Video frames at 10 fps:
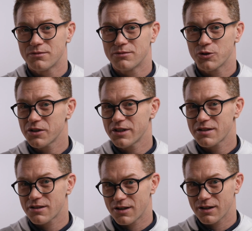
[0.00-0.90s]
Może
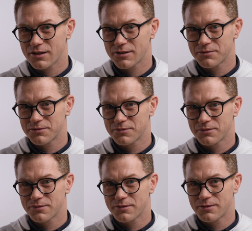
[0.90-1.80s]
jest tak,
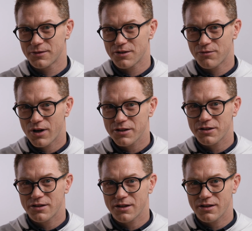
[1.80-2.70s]
że
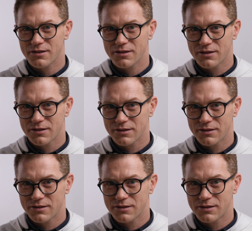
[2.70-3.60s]
właśnie
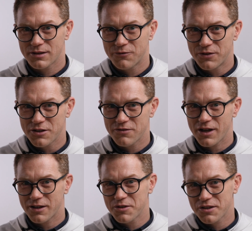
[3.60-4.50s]
tkwisz w
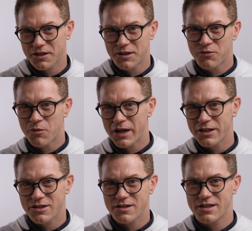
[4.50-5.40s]
jakimś takim
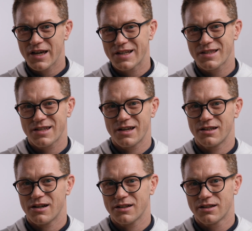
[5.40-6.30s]
momencie
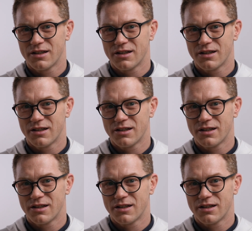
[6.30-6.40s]
zniechęcenia